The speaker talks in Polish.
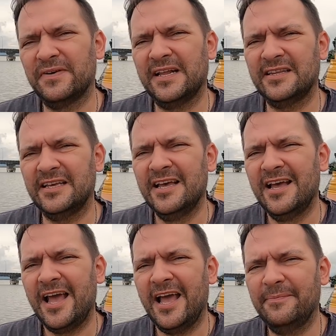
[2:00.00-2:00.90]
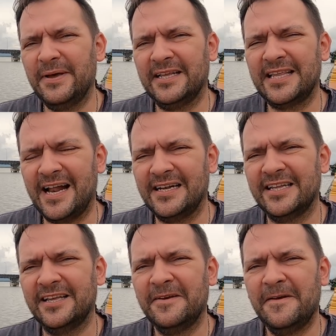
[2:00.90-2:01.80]
oferty
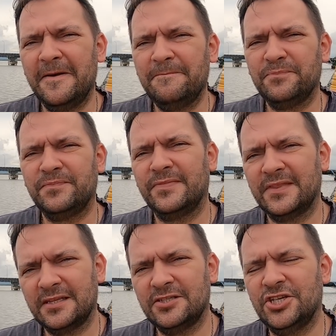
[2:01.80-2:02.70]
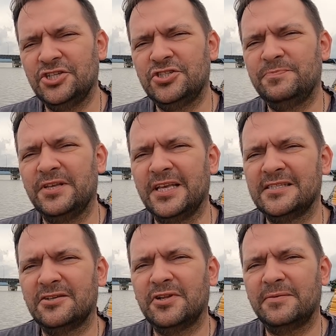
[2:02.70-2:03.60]
emerytalne, część
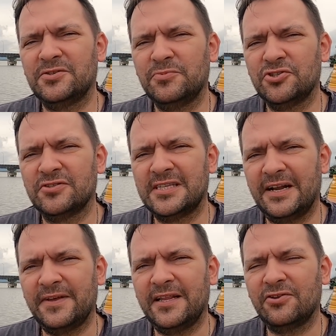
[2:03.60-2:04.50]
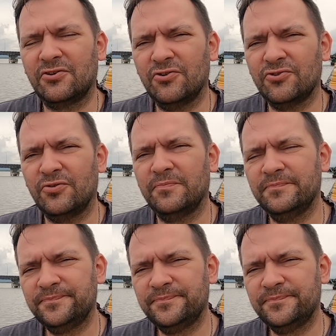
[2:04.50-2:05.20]
pieniędzy, która co miesiąc trafia na to konto,